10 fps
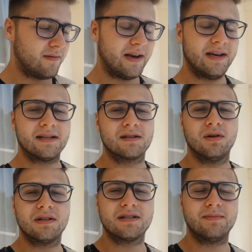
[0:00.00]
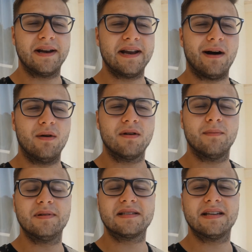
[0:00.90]
werden jetzt kurz meine Augen ein
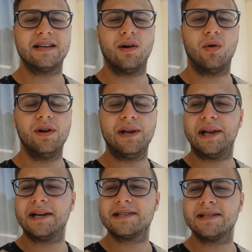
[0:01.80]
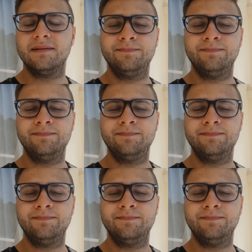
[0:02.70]
bisschen erholen lassen.